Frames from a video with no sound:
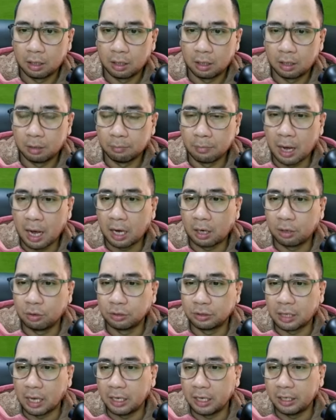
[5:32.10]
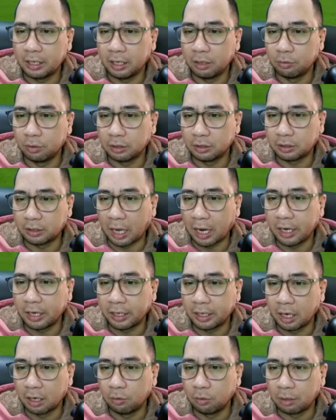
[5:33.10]
Bagus sekali Greenwood, teknik
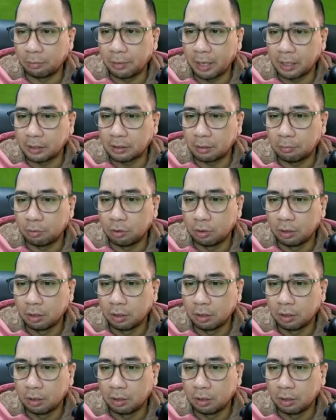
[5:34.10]
yang luar biasa, Bung.